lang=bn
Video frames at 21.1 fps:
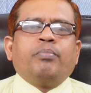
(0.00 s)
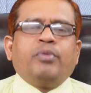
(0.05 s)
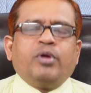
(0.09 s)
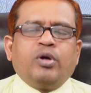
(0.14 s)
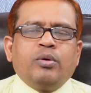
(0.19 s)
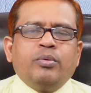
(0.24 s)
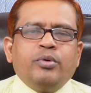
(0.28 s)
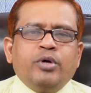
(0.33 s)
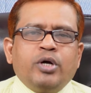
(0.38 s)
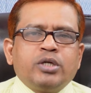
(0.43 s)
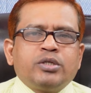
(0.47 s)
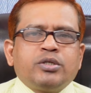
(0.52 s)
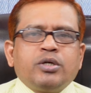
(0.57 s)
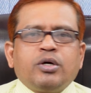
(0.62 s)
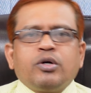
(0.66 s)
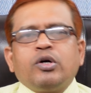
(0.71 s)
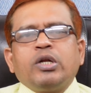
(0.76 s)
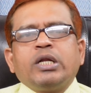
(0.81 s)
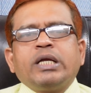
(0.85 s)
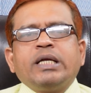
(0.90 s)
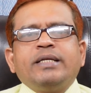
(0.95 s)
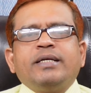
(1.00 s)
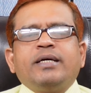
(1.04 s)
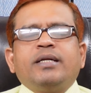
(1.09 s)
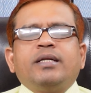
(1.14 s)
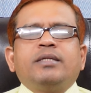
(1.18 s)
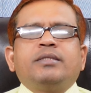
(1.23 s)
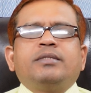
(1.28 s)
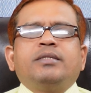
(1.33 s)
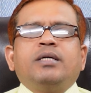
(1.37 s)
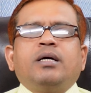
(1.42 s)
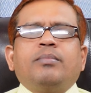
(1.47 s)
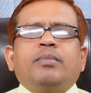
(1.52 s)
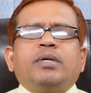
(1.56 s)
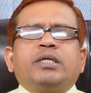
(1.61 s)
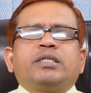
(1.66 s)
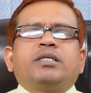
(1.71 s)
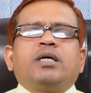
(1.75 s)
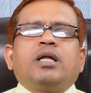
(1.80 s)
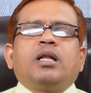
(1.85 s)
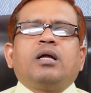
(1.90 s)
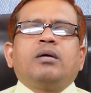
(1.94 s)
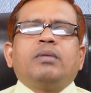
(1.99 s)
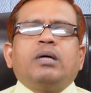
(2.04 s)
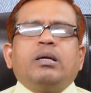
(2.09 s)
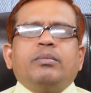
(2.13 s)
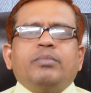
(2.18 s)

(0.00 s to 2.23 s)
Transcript: প্রিয় ভিউয়ার সকলকে জানাচ্ছি আমার সালাম